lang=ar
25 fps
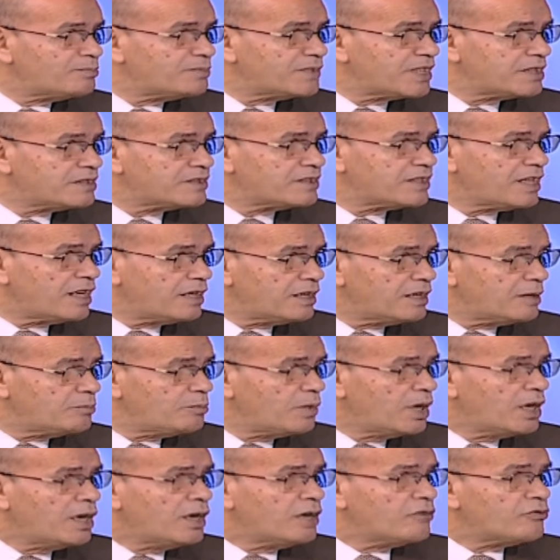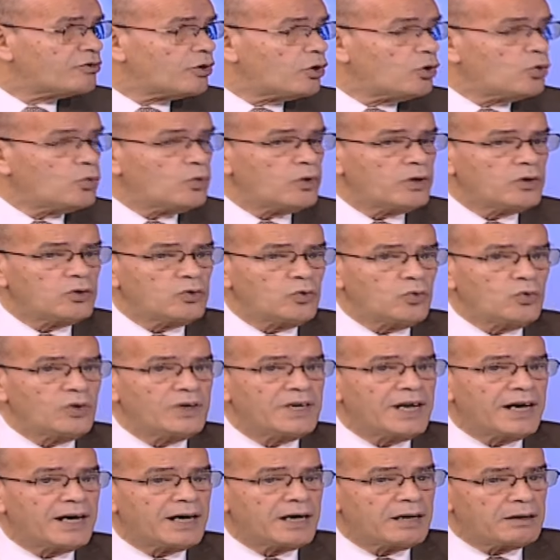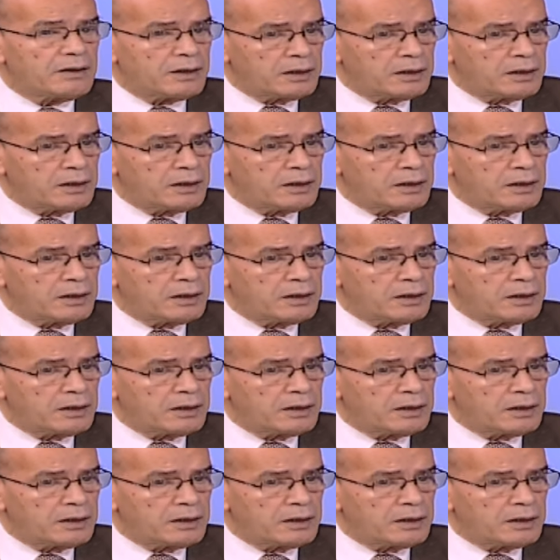تستجب فهو يقول لا